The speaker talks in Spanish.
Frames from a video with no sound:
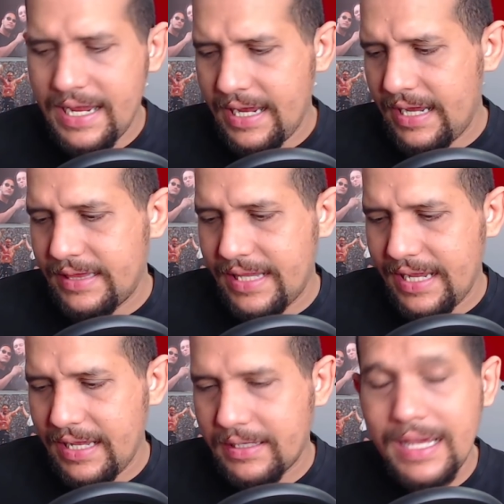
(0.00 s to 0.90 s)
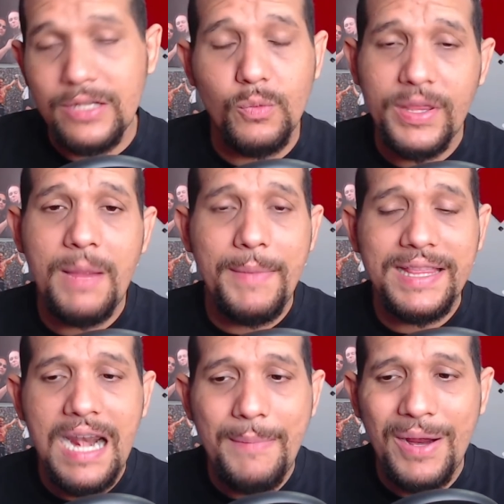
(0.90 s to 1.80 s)
eh, de que
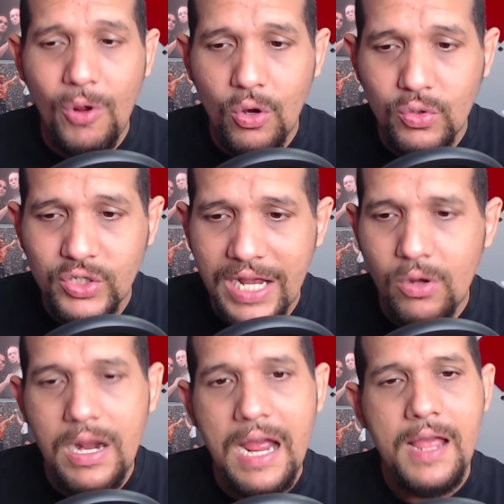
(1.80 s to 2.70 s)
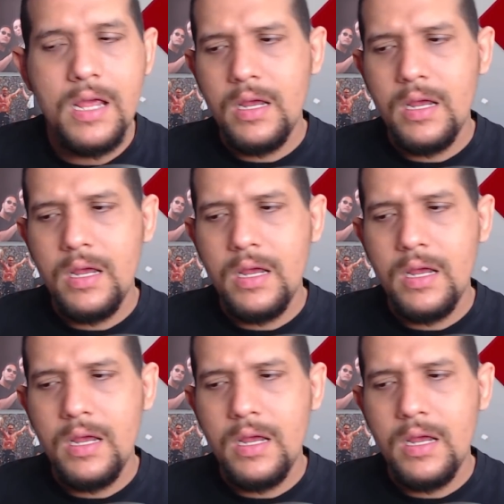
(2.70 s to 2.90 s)
supuestamente es la mejor luchadora.